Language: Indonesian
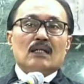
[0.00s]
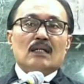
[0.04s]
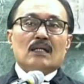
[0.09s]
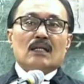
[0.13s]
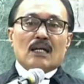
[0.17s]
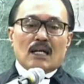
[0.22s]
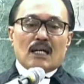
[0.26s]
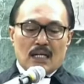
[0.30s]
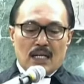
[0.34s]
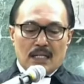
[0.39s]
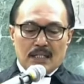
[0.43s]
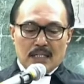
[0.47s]

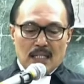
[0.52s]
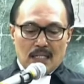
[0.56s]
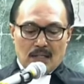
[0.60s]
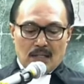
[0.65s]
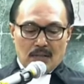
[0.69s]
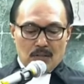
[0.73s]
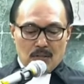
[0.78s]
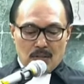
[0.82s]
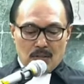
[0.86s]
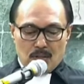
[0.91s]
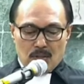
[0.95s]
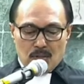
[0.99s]
Alain
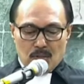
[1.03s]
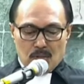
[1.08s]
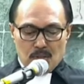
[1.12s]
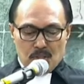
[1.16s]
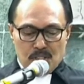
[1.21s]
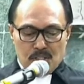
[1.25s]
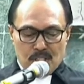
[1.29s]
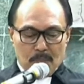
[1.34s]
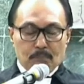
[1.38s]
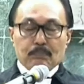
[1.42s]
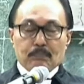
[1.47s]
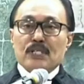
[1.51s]
aladohonon
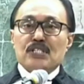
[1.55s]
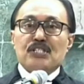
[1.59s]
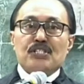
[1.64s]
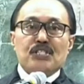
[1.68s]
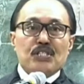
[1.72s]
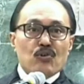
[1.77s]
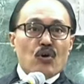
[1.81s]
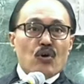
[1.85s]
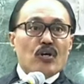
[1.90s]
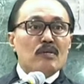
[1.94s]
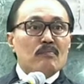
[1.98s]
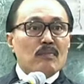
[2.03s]
sian
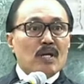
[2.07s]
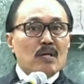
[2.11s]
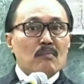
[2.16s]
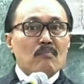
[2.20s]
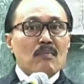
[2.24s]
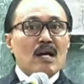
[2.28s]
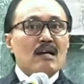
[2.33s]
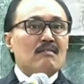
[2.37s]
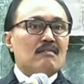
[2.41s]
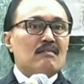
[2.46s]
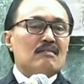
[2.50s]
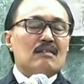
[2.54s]
peristiwa
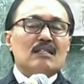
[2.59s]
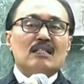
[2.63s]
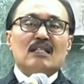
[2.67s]
memang